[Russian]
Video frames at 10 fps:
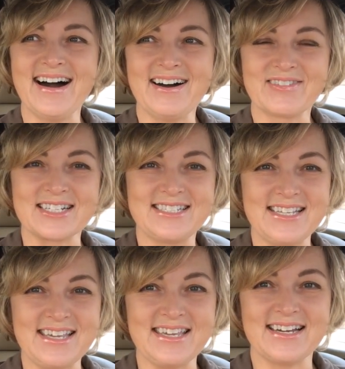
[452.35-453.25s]
а в
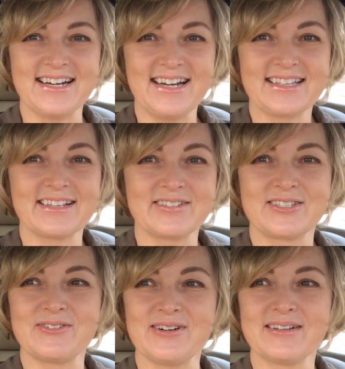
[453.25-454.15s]
России это
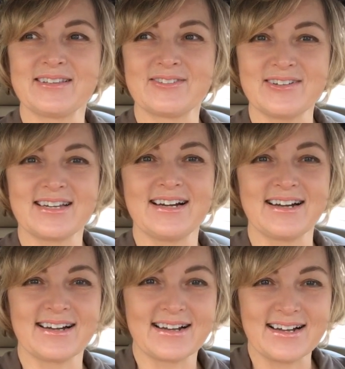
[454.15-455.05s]
все
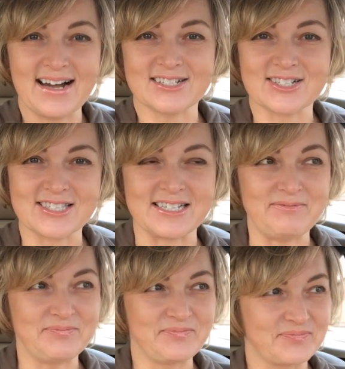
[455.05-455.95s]
только кажется.